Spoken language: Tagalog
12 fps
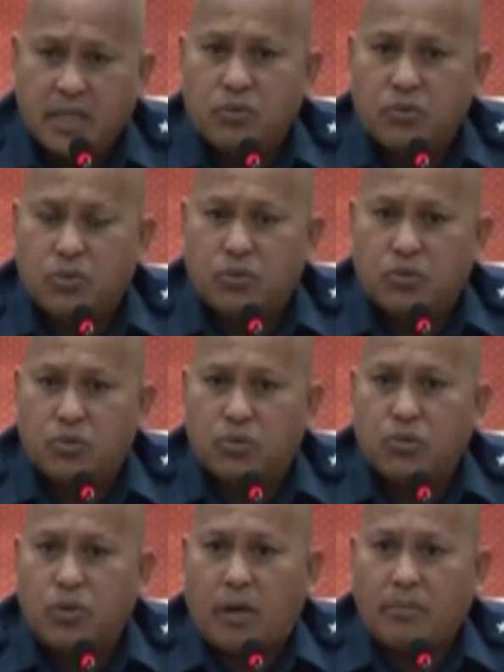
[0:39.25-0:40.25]
sa PNP
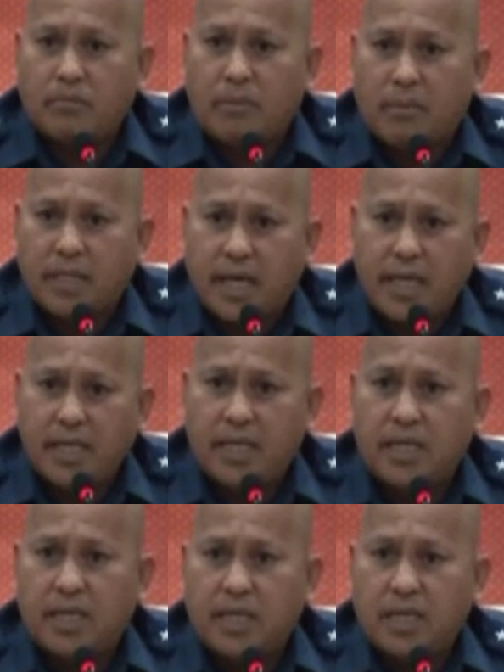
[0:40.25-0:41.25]
Custodial
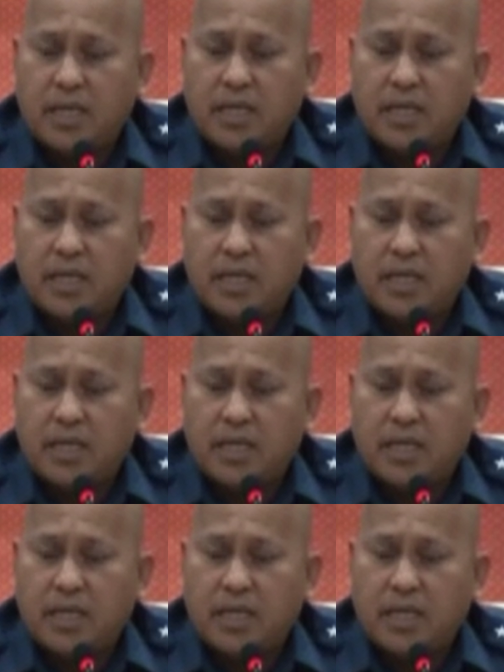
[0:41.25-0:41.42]
Center.